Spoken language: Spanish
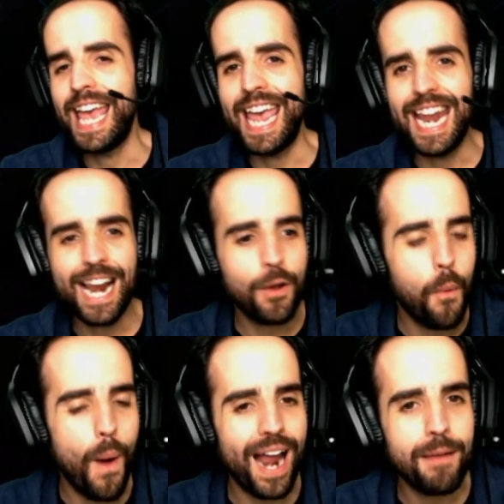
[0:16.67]
en el
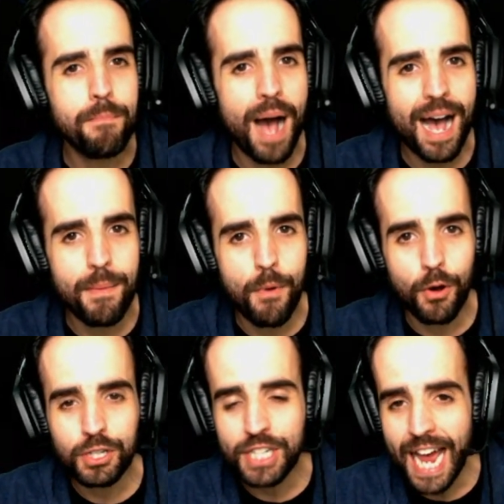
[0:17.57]
cual
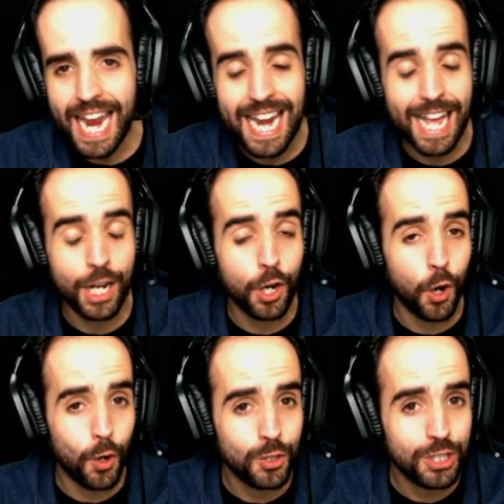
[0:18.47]
vamos a ir en
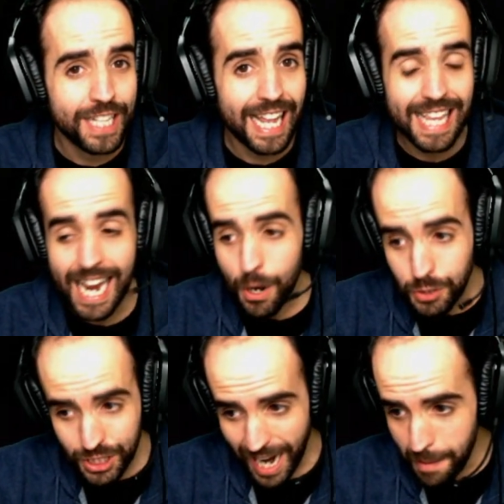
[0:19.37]
contra de
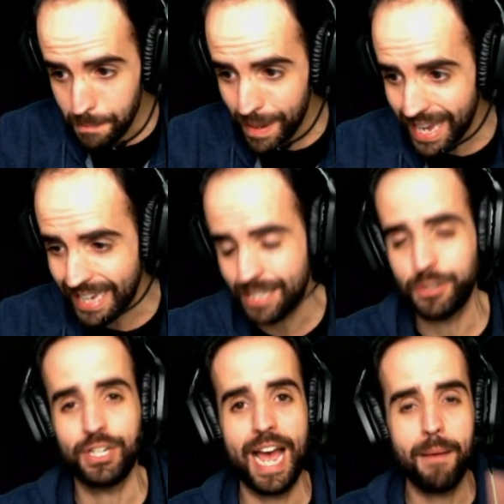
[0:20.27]
los campers, o
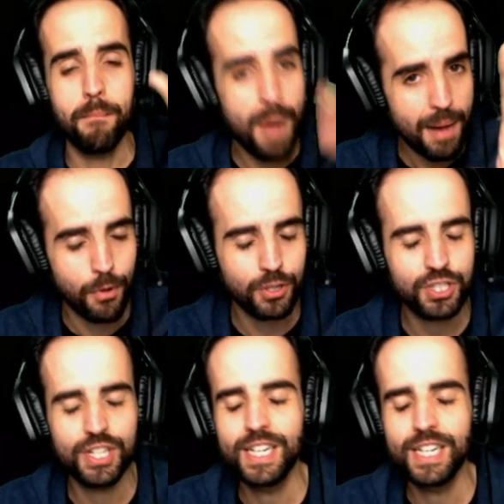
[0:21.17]
sea, vamos